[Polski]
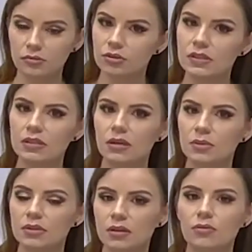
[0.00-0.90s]
To jest
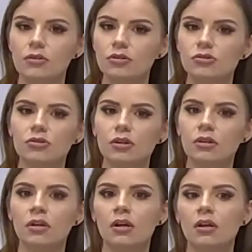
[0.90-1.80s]
zabieg całoroczny.
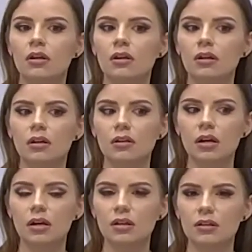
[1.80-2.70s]
E,
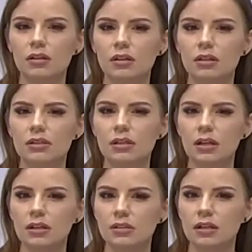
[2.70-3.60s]
ja jedynie
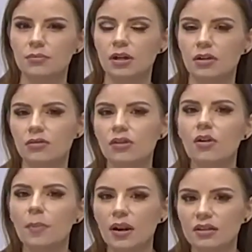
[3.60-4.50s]
zalecam, no nie
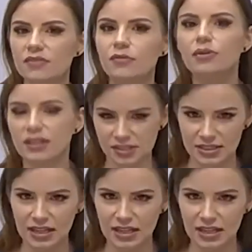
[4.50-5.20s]
opalać, w ogóle ja się